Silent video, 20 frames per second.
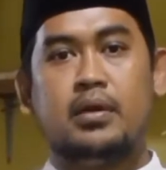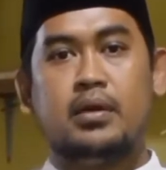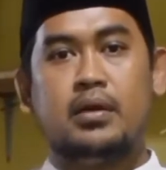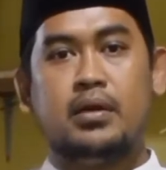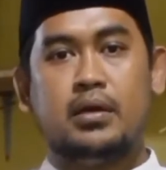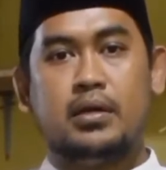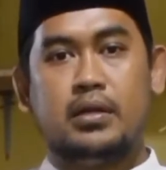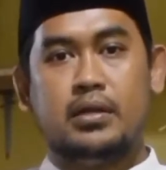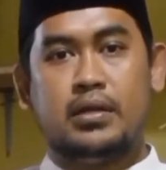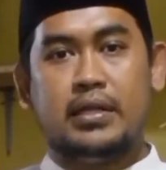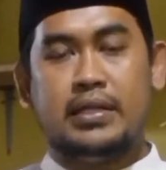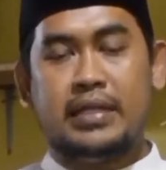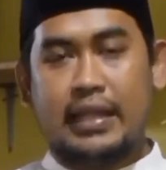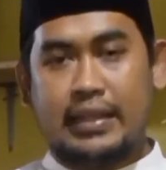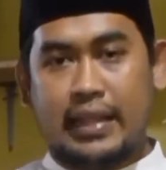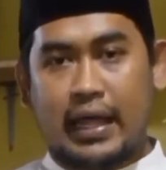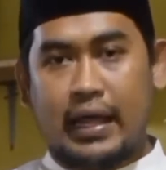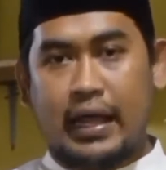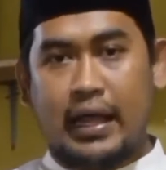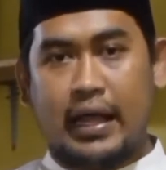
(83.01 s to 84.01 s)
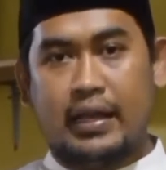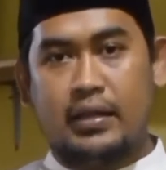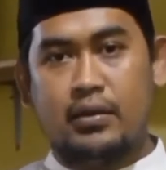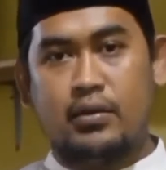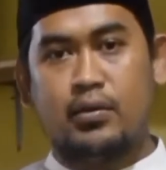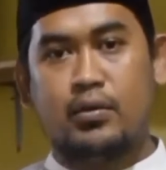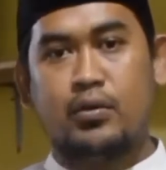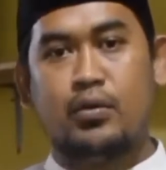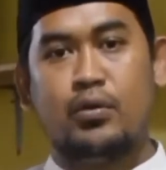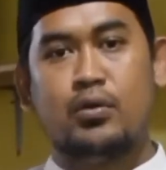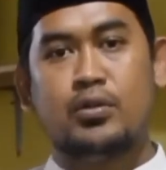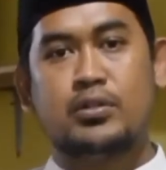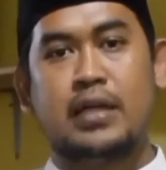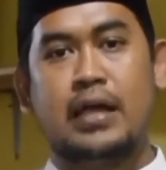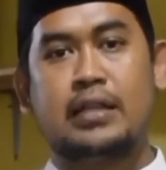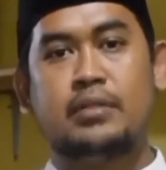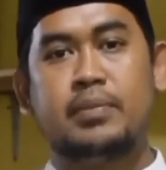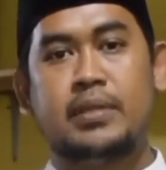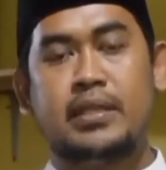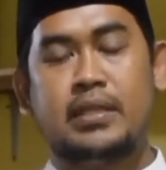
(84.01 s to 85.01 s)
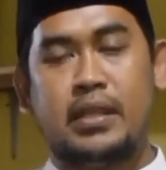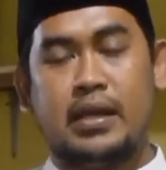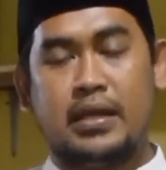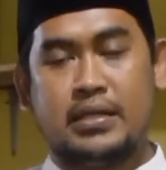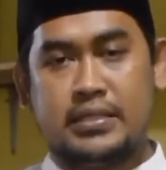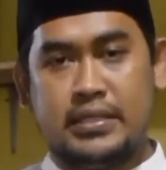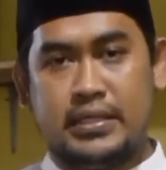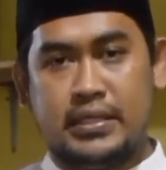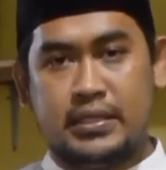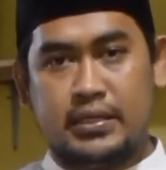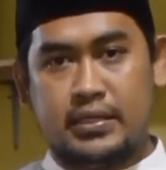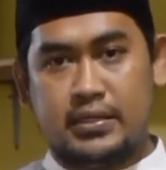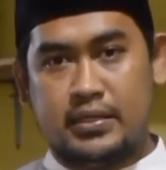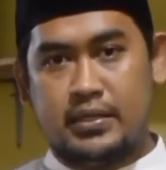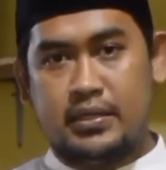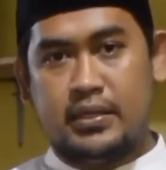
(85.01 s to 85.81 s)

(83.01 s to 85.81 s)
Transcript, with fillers: e, dinyatakan lulus administrasi.